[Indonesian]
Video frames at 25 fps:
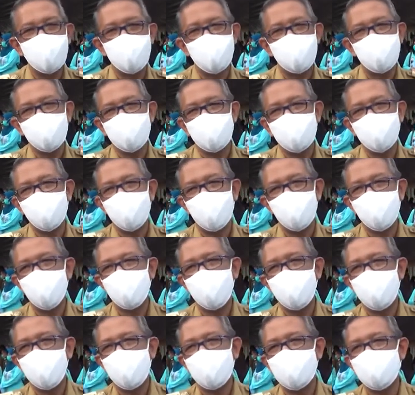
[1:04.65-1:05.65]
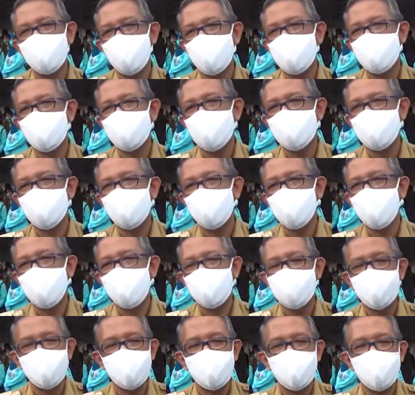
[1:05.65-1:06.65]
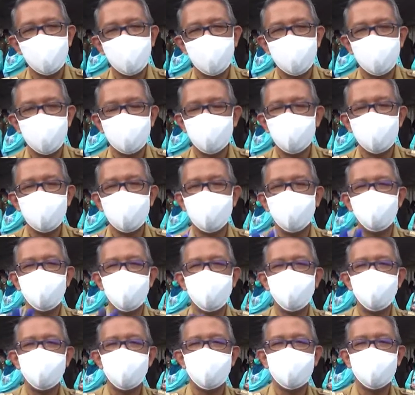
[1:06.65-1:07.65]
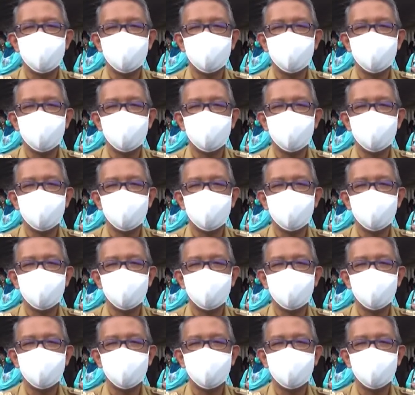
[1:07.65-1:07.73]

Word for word: demolor lah langsung dua tiga hari itu nggak apa-apa